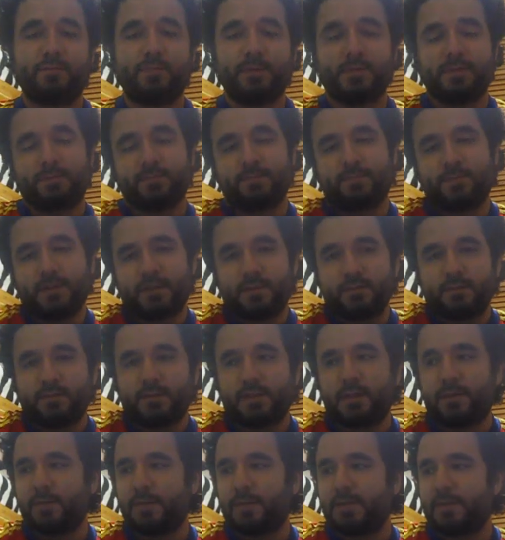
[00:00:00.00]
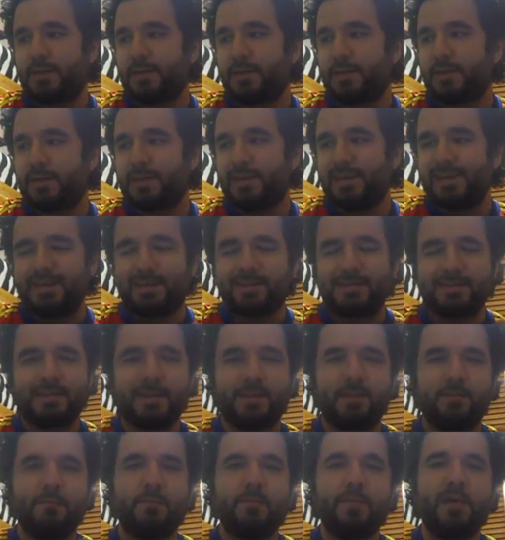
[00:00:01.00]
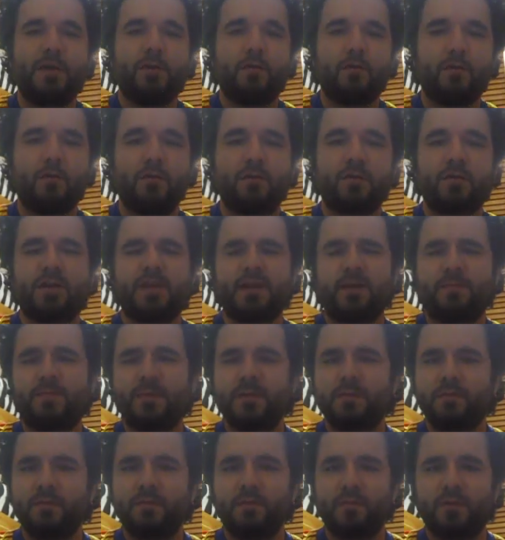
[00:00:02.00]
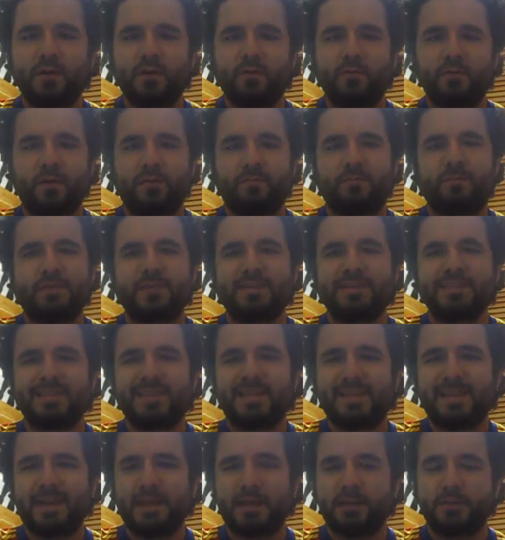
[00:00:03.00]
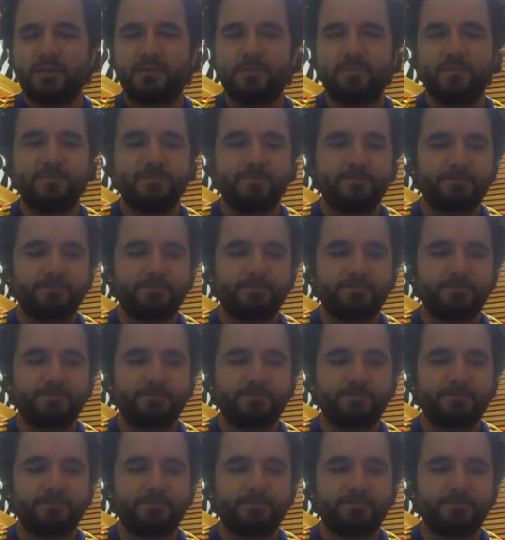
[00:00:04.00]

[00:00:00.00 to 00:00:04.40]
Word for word: pues personalmente, que es el mejor capítulo de One Piece del año.